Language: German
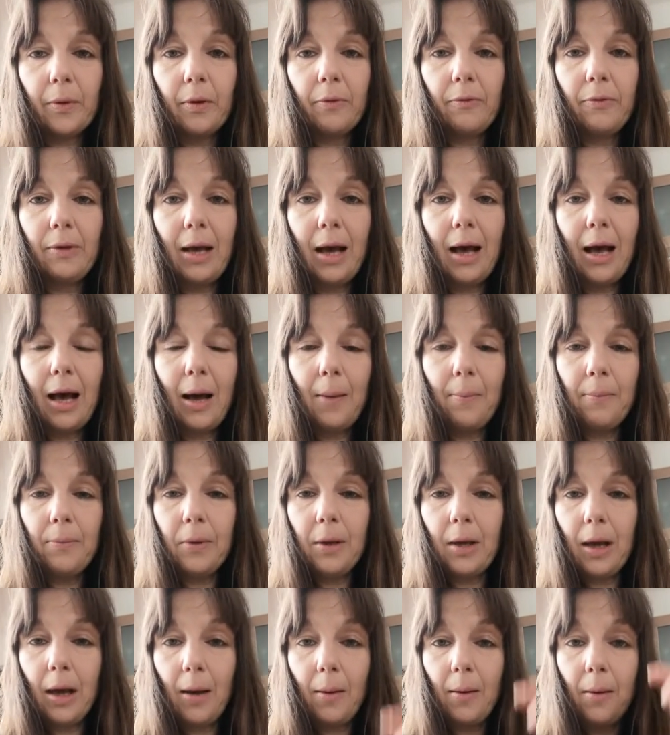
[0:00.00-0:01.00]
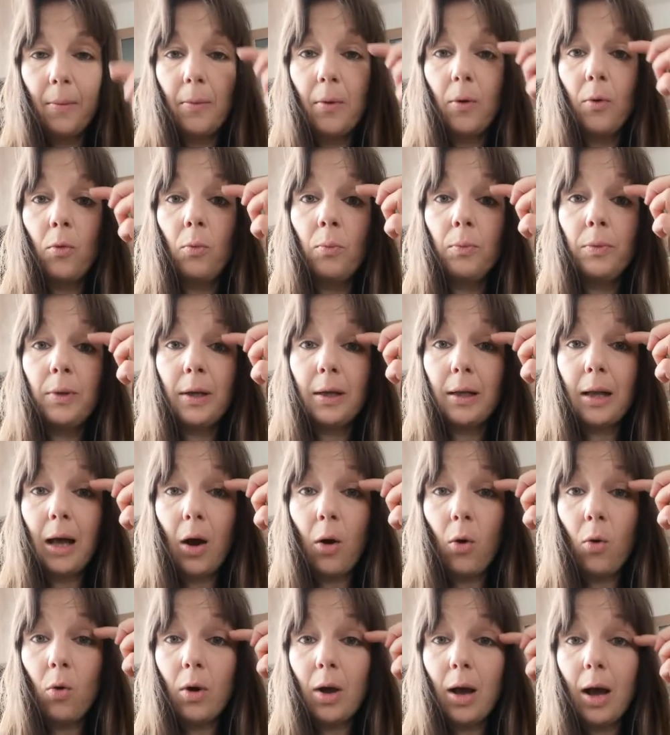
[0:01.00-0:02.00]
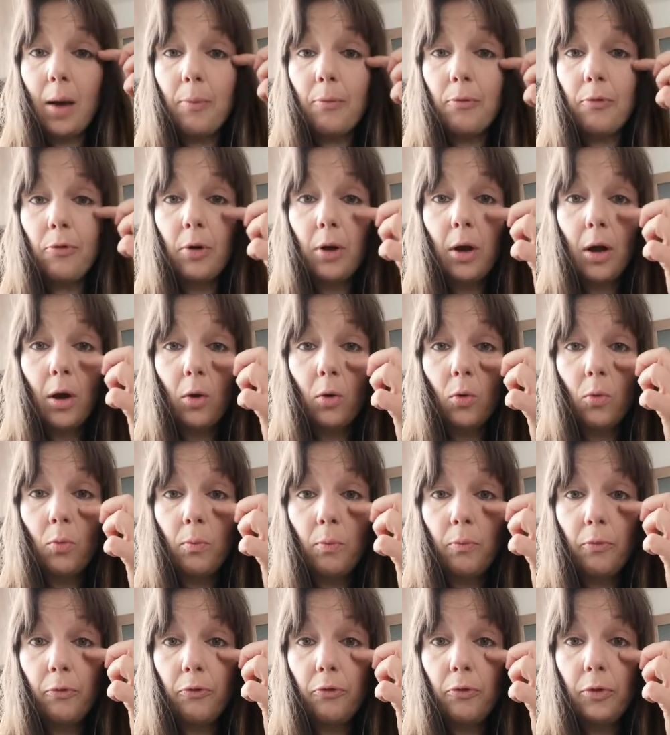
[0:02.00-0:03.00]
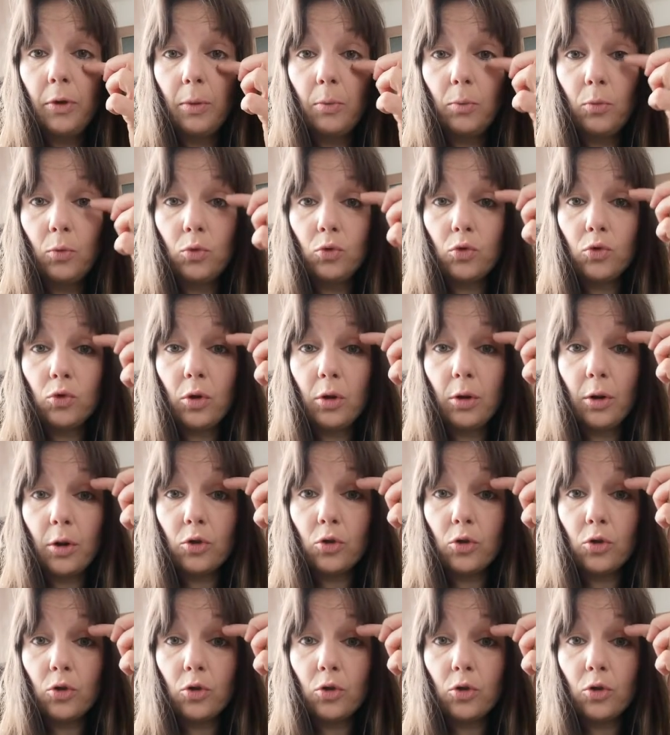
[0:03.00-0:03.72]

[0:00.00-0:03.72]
Wir haben ja um den Augapfel herum vier Muskeln.